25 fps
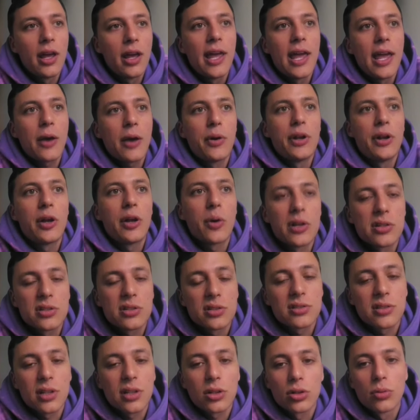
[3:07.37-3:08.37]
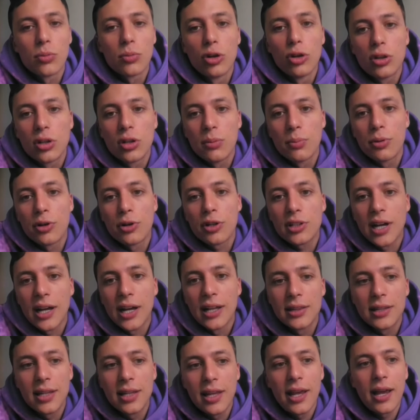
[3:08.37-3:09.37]
e quindi questo è stato molto
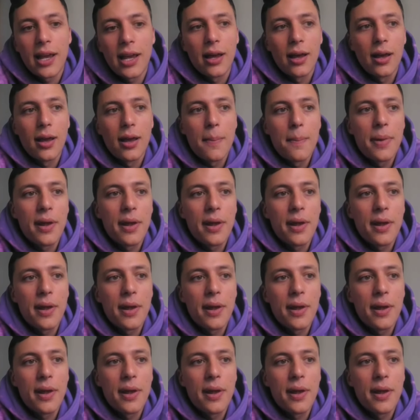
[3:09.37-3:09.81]
importante